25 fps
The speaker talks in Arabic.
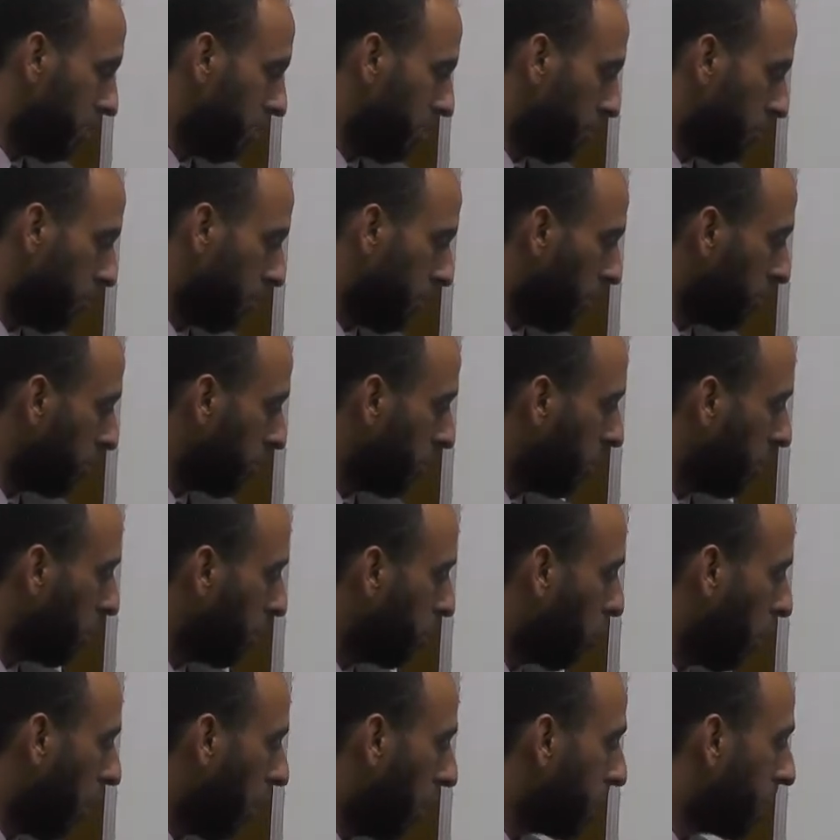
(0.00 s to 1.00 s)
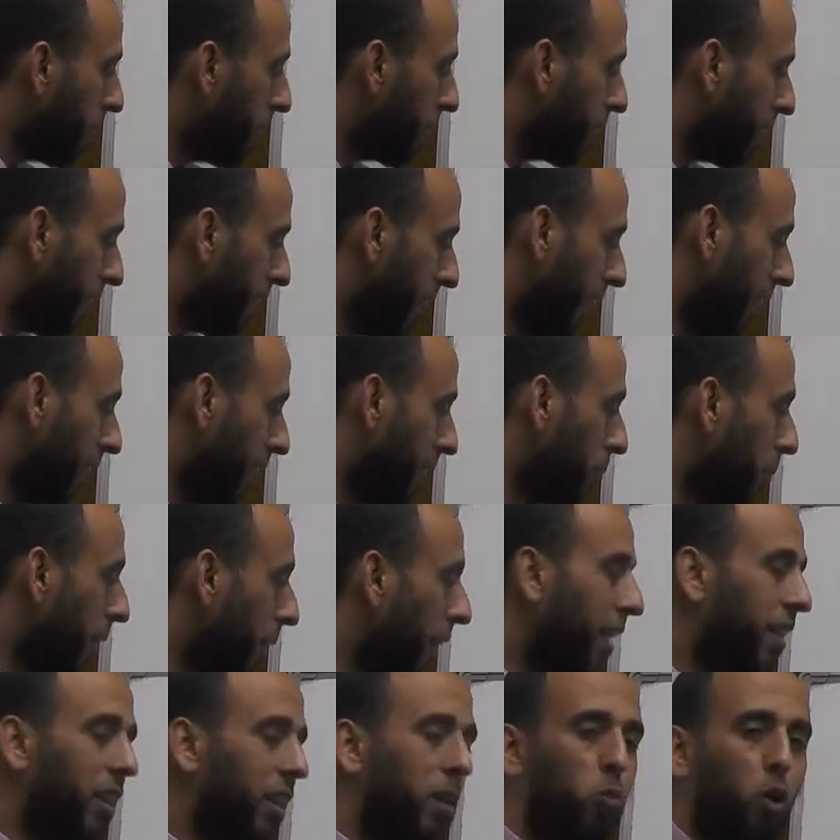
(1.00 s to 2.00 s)
ماضي محمد فاعل
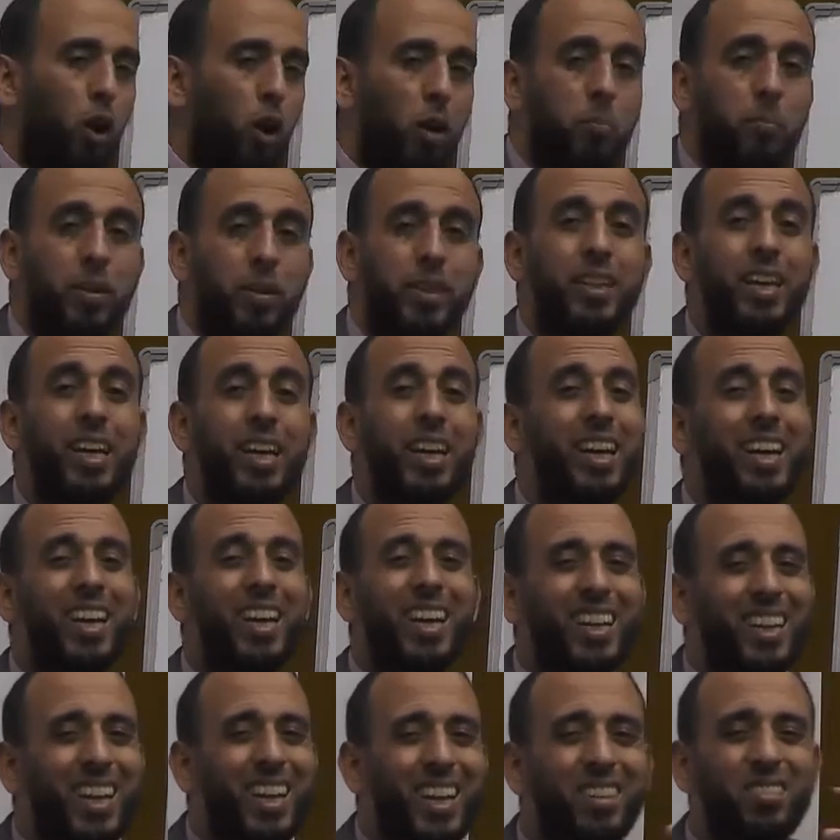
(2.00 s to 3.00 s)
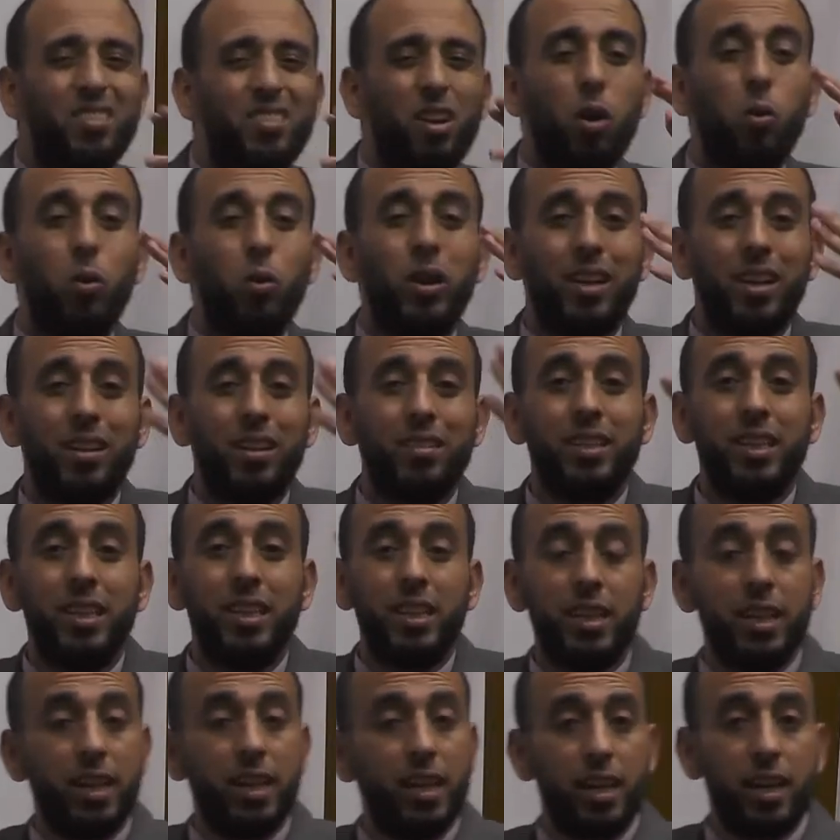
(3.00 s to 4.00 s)
مع أن محمد ليس هو
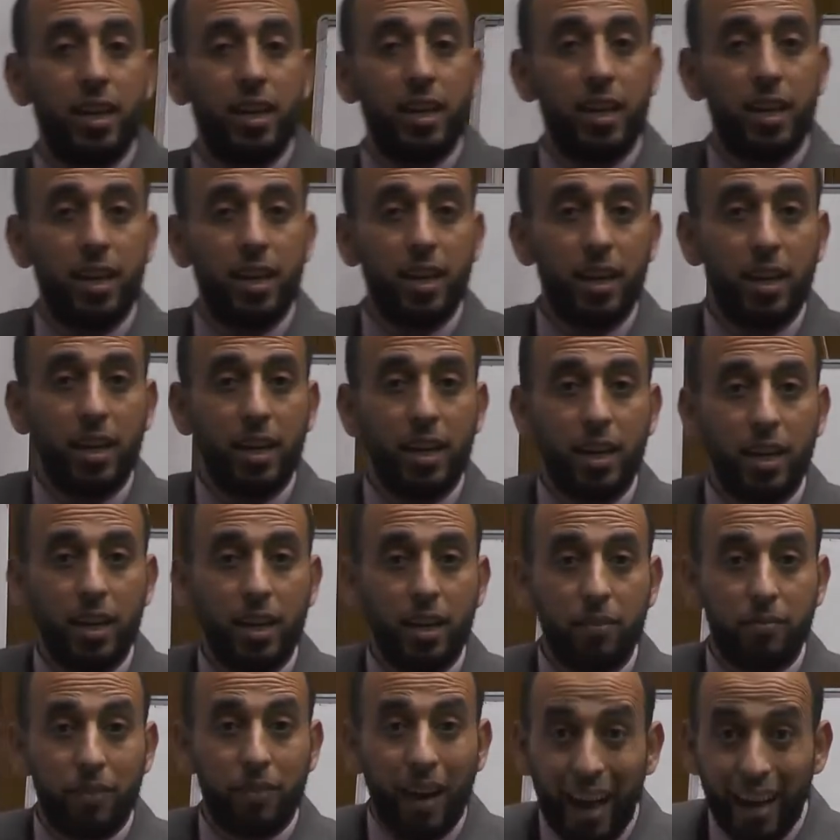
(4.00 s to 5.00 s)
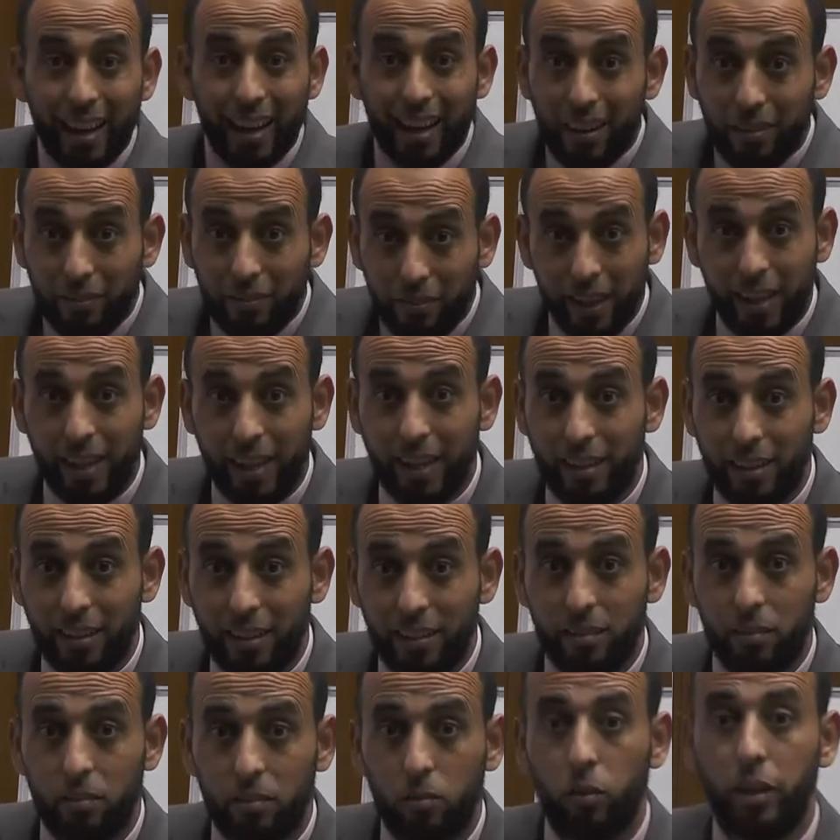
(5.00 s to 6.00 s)
الذي آه، فعل الفعل
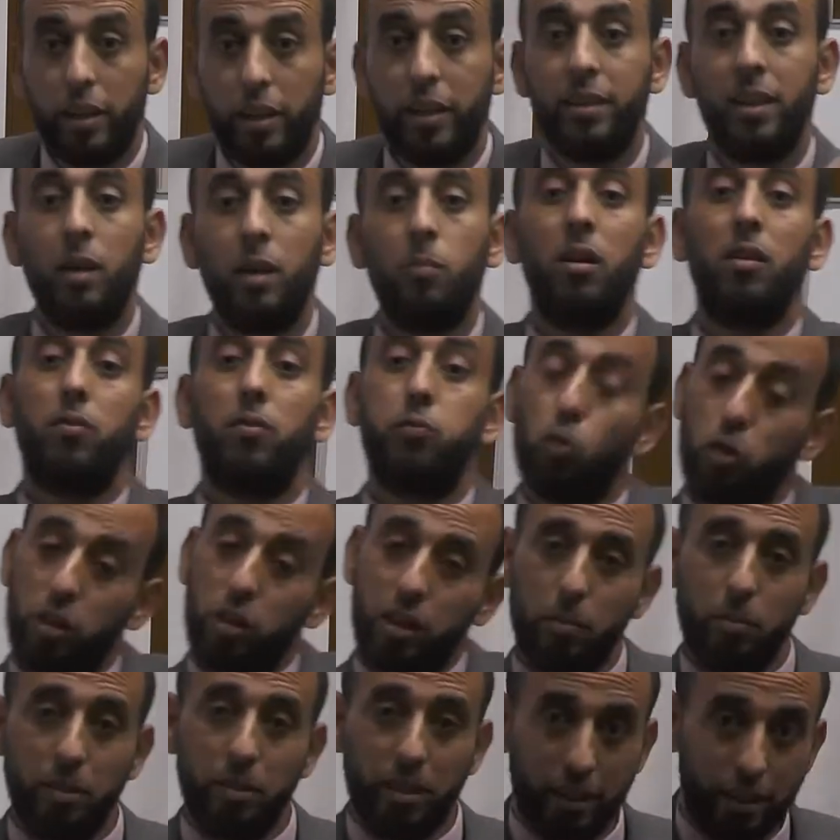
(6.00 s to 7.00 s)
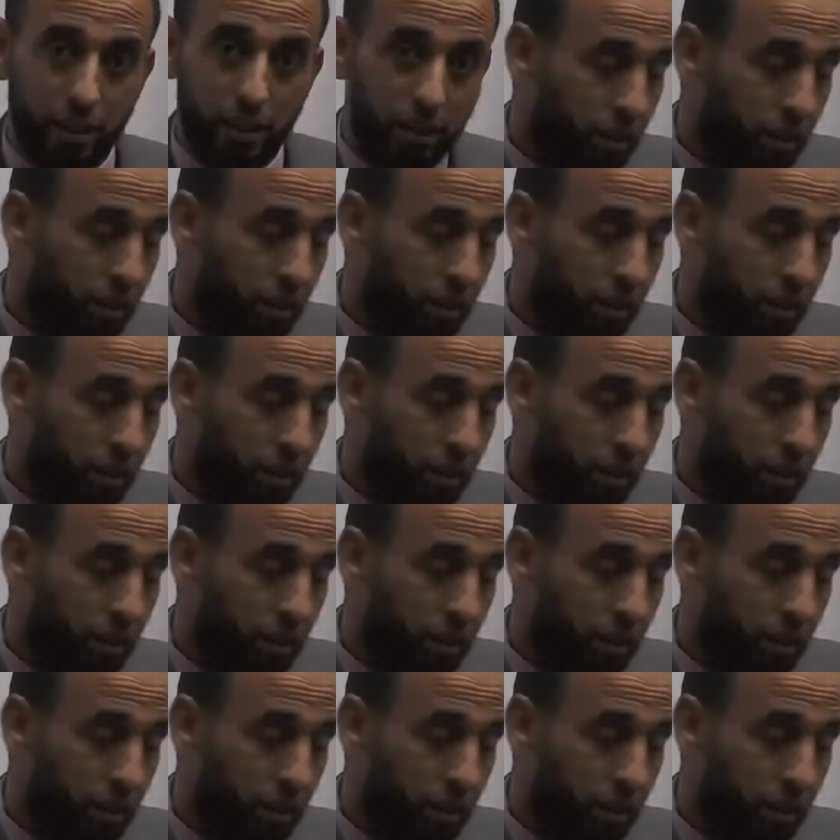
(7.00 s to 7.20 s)
وإنما فعل به